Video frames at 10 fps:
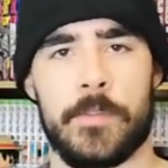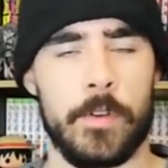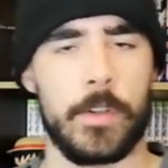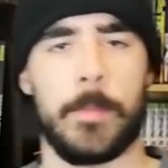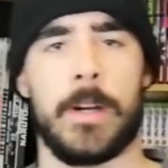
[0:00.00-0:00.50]
j'ai
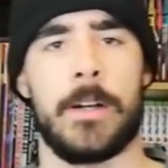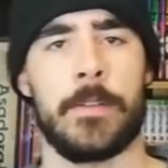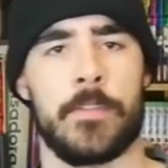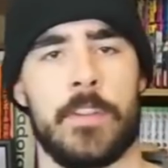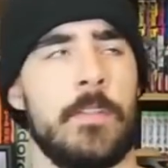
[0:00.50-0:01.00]
vu le tome
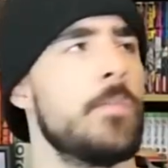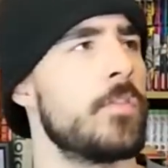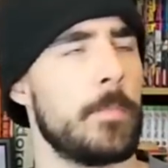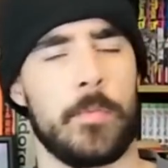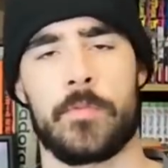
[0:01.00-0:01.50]
1, je l'avais vu
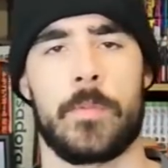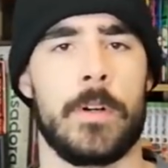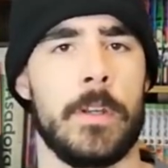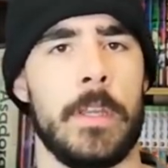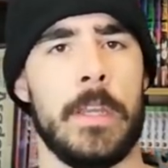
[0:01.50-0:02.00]
au Japon, je
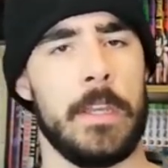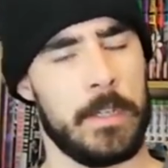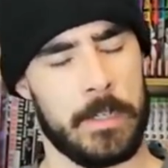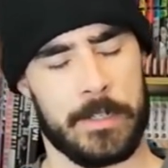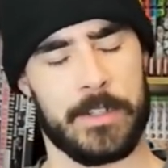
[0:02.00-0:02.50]
crois.
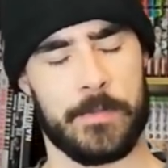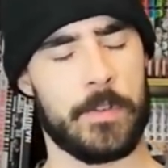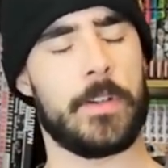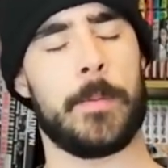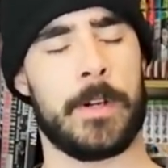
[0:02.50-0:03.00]
J'ai
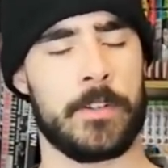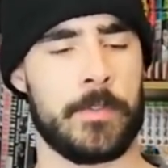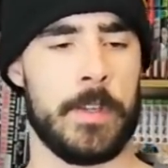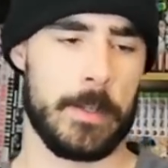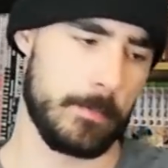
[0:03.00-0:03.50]
vu le tome 1,
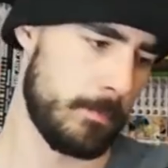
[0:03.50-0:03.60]
j'ai fait